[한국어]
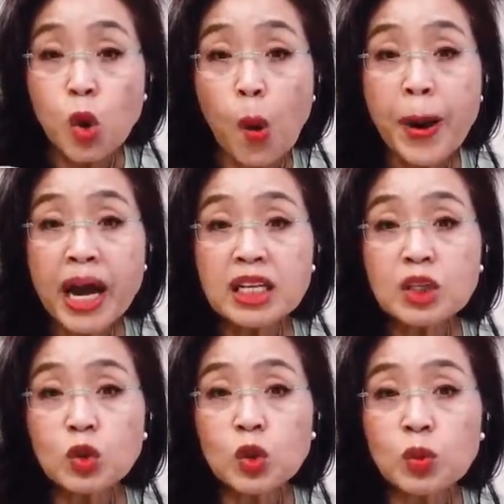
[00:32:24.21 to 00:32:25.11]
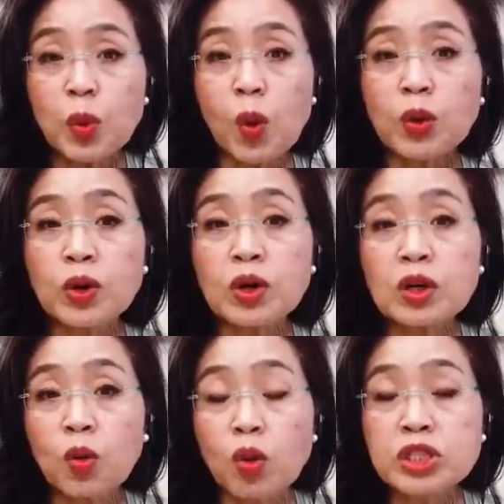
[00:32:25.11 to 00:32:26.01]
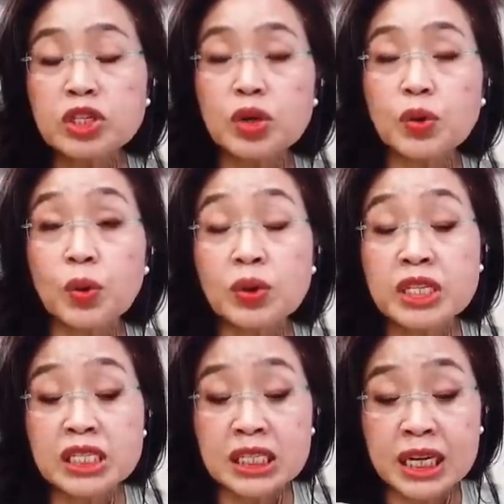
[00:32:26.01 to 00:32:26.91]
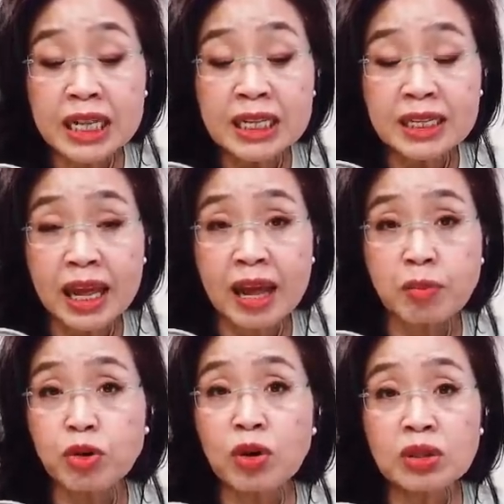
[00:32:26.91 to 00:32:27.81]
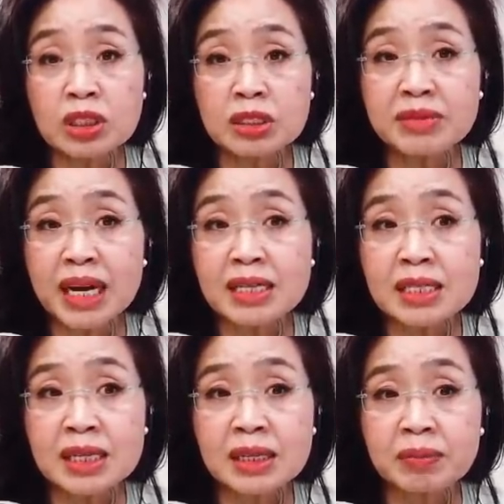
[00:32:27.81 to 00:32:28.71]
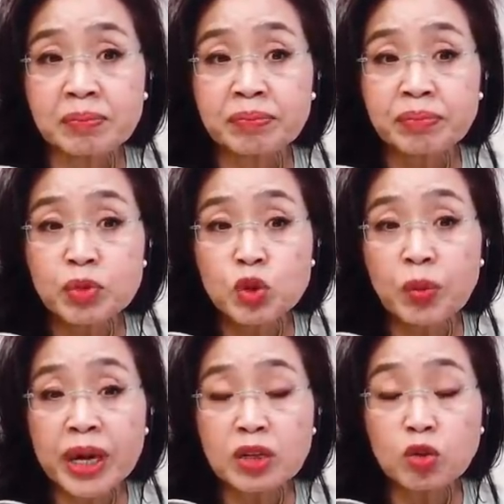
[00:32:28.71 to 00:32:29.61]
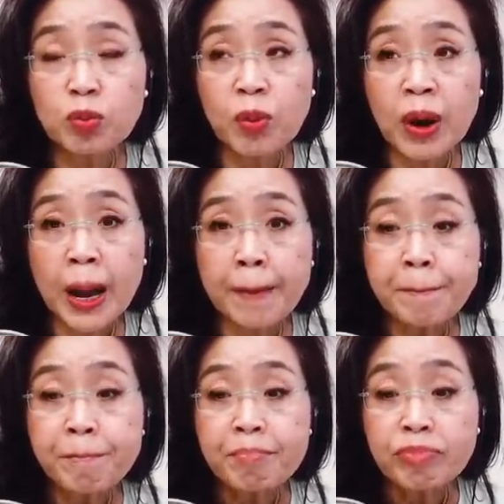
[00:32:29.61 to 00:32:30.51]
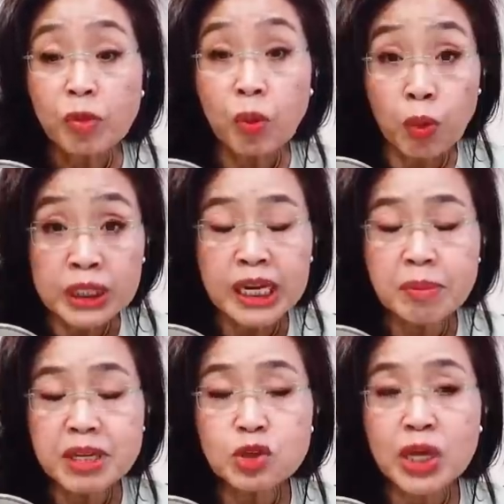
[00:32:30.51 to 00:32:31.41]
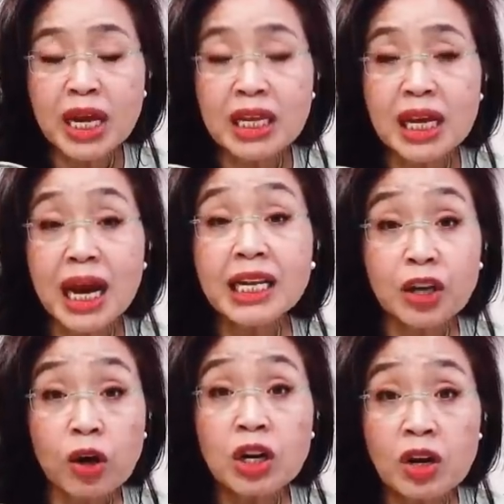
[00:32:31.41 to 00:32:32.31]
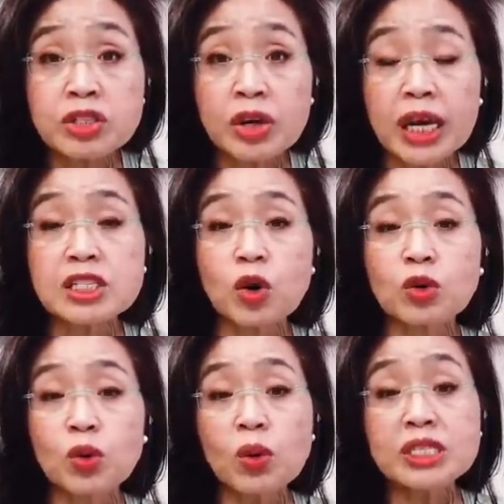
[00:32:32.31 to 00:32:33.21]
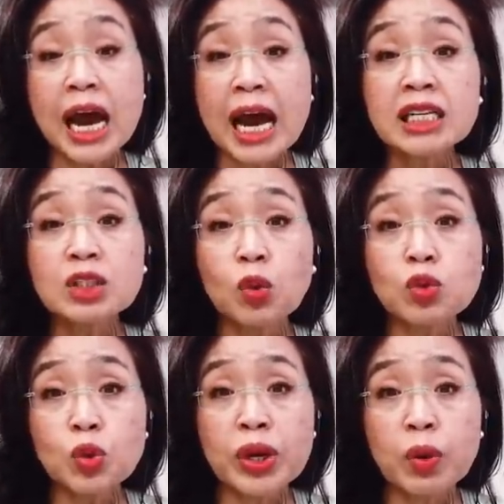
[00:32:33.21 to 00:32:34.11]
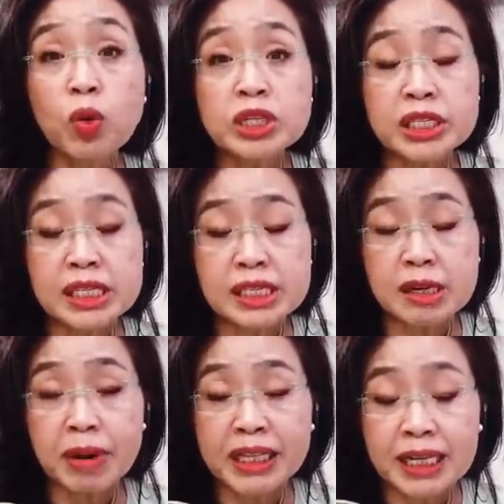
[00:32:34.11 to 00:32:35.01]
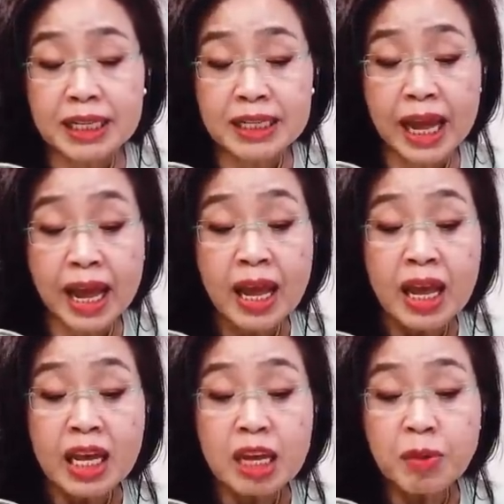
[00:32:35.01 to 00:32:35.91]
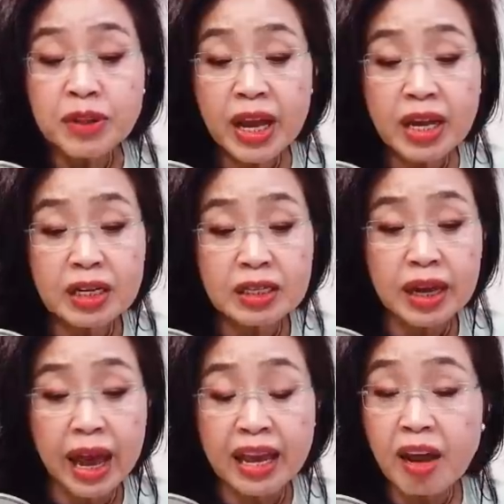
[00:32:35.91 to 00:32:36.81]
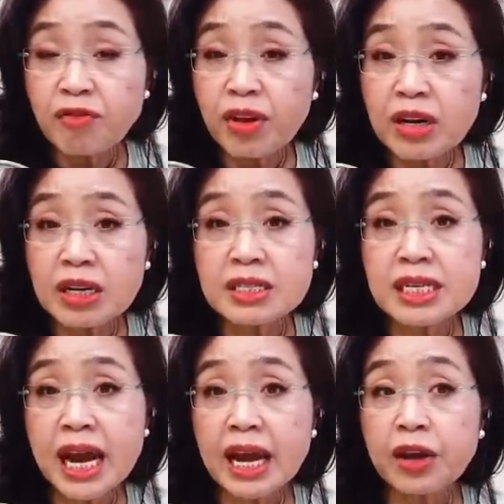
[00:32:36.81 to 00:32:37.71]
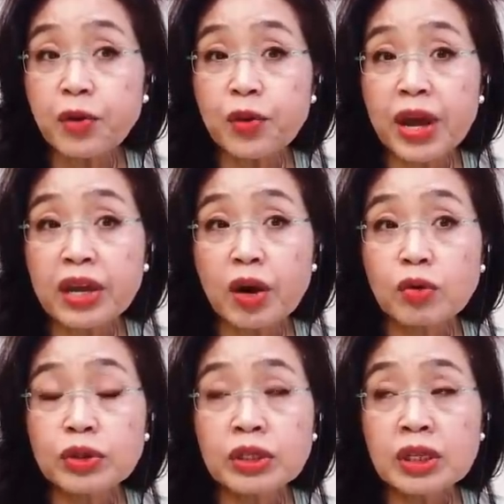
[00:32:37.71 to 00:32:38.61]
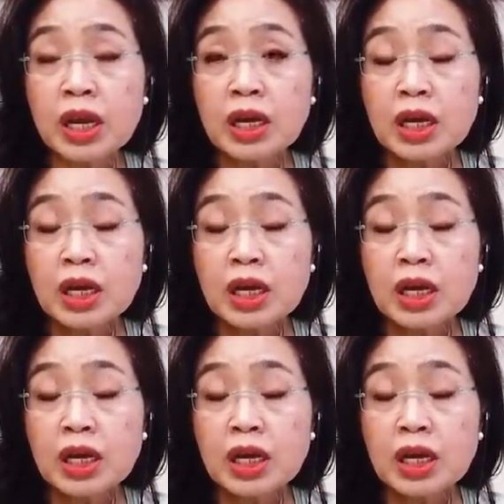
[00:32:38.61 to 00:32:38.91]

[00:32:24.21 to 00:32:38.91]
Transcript: 조 바이든 후보를 공식적으로 지지를 했는데 물론 지금까지 조 바이든 후보가 뭐 워낙에 민주당이니까 한 16개 정도 작은 노조의 공식 지지를 받았는데 이번에 그 AFL 그 CIO의 경우는